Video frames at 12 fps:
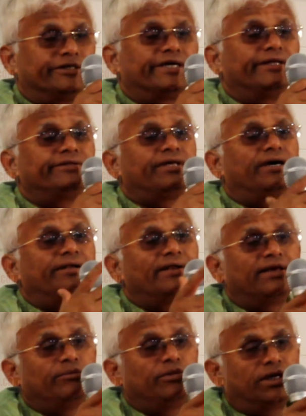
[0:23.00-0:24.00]

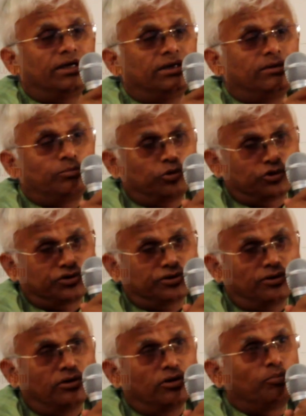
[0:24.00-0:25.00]
సంతానలేమి అని
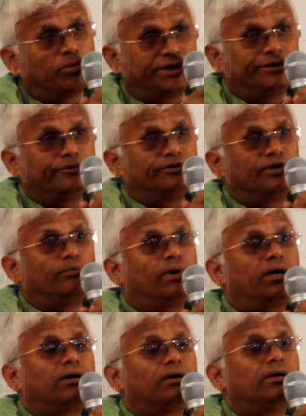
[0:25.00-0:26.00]
పుస్తకంలో పట్టి ఉందమ్మా
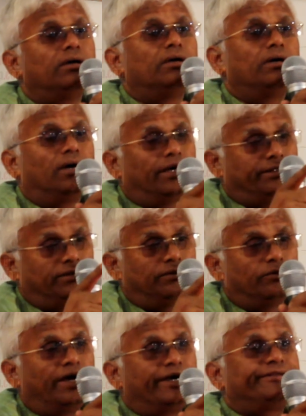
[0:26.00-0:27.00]
అది
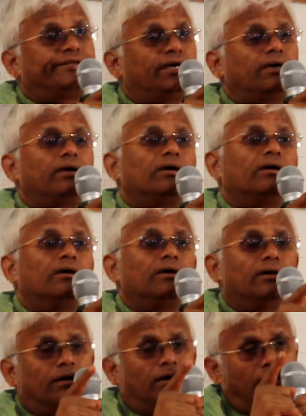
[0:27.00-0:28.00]
వాడితే
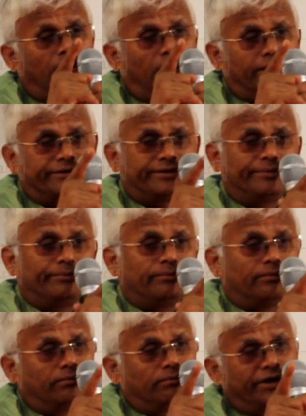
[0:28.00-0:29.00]
అర్థం
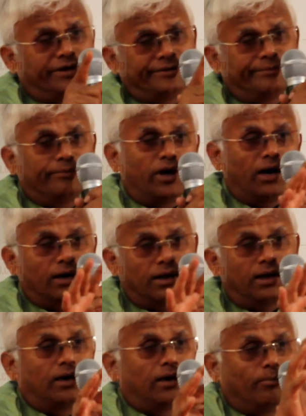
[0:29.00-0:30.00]
భర్థం బాగా
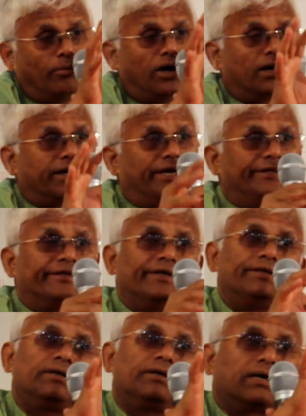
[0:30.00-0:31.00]
బ్లాక్
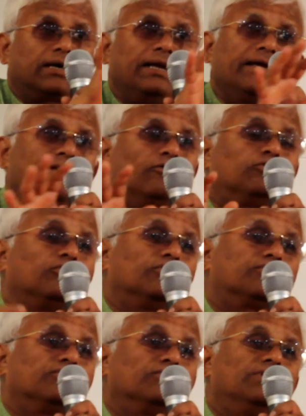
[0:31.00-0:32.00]
అయిందేది క్లియర్ అవుతూ
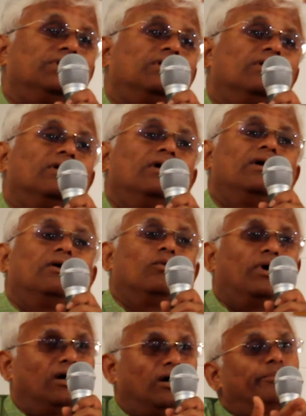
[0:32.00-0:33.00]
వస్తుంది
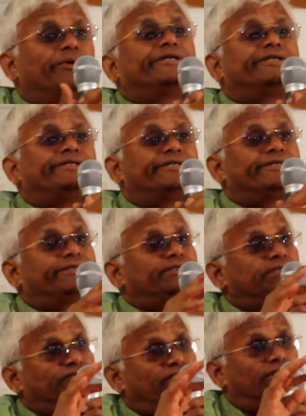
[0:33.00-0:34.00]
వాళ్ళు ఆపరేషన్ చేసింది
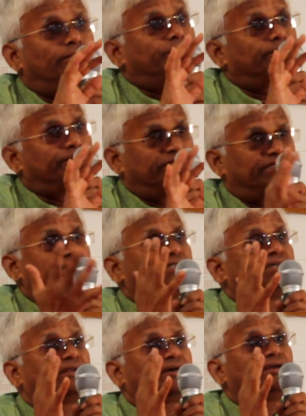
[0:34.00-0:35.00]
ఫలం తీసేశారా